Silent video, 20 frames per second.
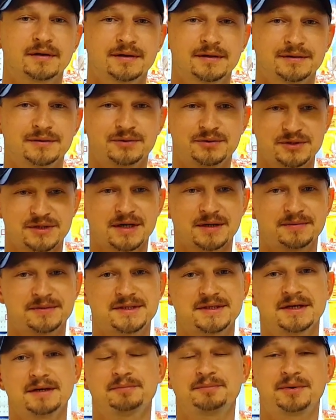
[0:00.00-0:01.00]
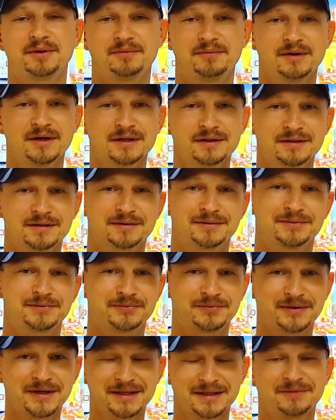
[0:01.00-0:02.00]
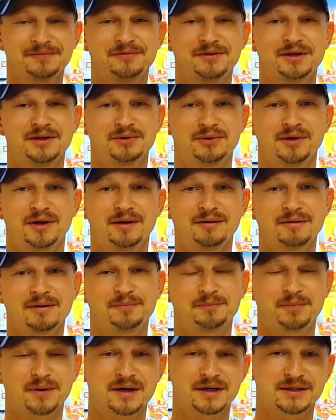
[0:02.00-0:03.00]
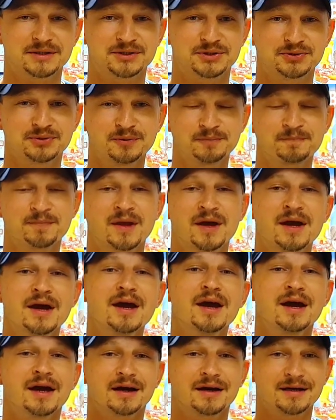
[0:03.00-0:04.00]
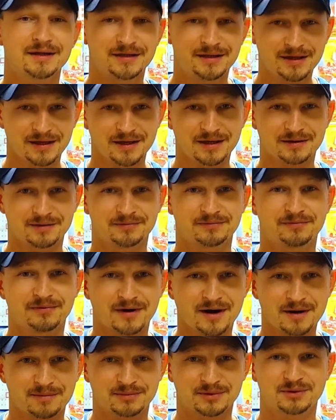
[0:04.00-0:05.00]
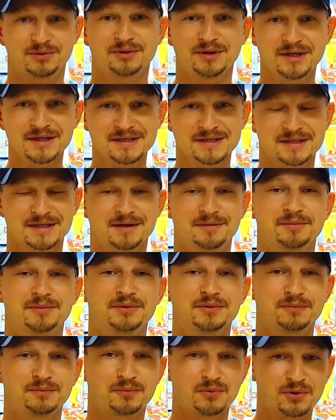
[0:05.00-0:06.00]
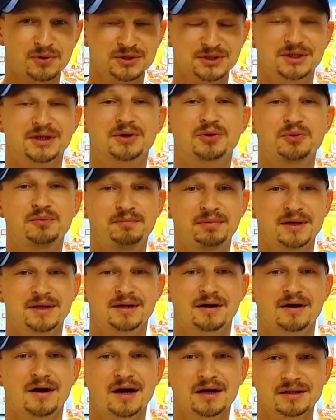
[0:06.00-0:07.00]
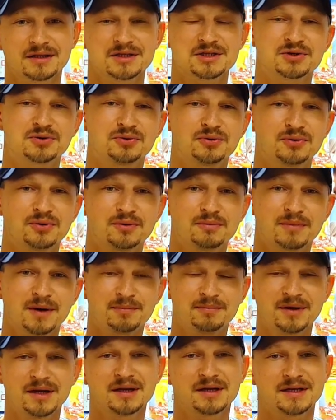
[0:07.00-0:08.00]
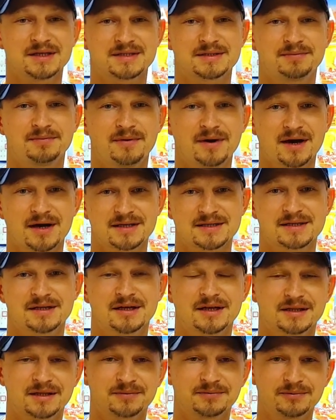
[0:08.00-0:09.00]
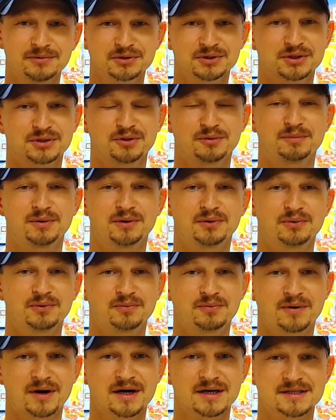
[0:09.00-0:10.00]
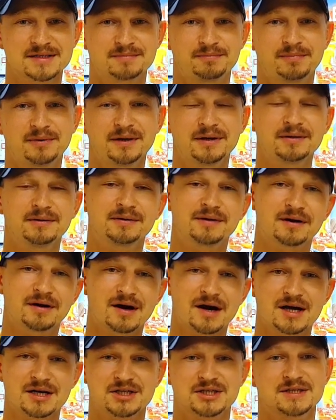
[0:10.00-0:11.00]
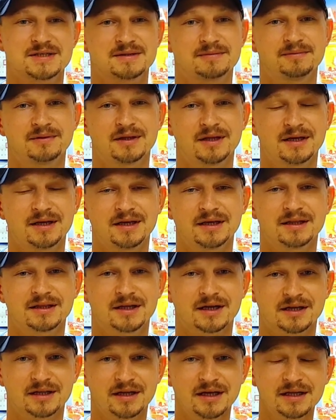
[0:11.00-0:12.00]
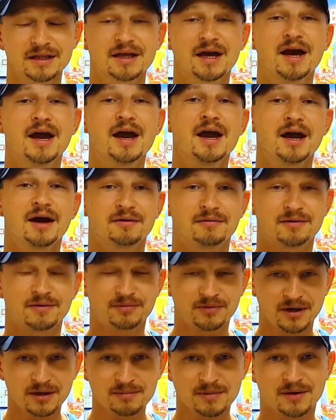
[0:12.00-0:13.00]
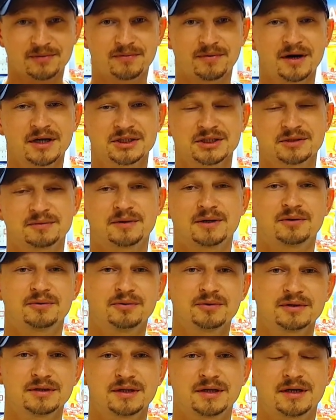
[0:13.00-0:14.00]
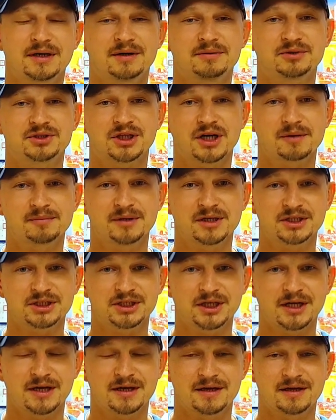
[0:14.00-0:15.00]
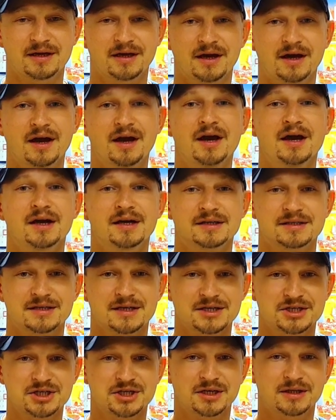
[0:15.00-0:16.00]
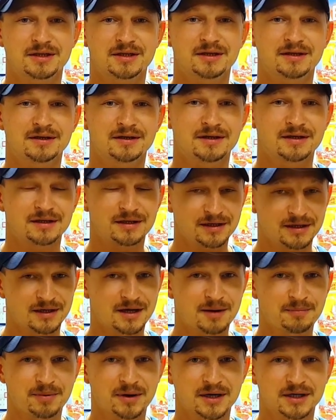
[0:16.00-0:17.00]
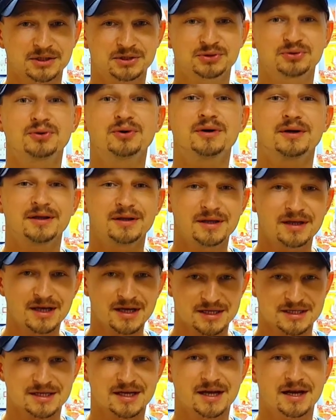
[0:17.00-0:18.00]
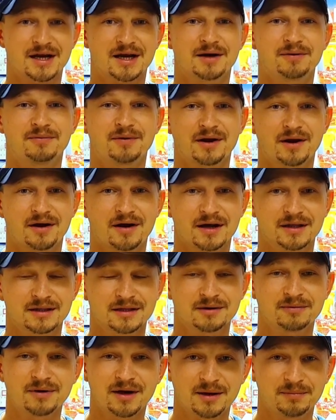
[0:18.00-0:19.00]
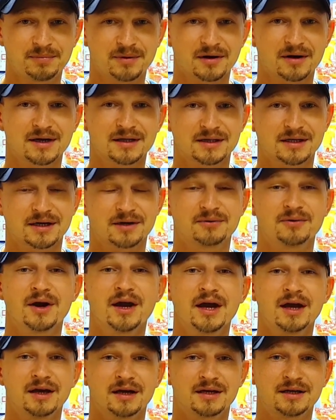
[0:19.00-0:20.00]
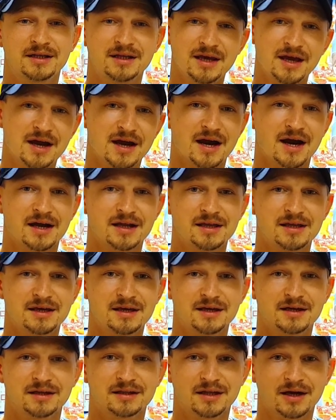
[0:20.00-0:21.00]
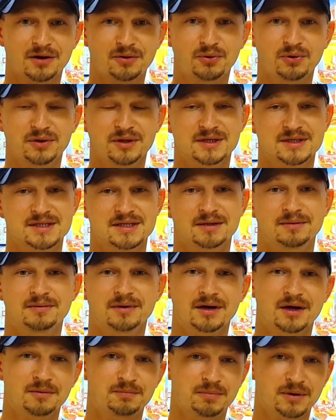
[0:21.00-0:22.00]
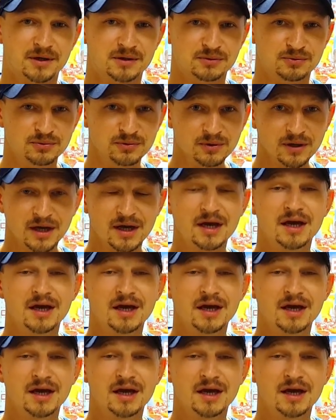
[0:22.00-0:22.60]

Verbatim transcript: Друзья, всем привет! В этом видео я вам покажу, где вам, туристам, можно купить карточку мобильной связи для того, чтобы у вас был качественный интернет во время вашего отдыха в Шарм-эль-Шейхе. Значит, э, я покажу несколько вариантов операторов, где они находятся в аэропорту.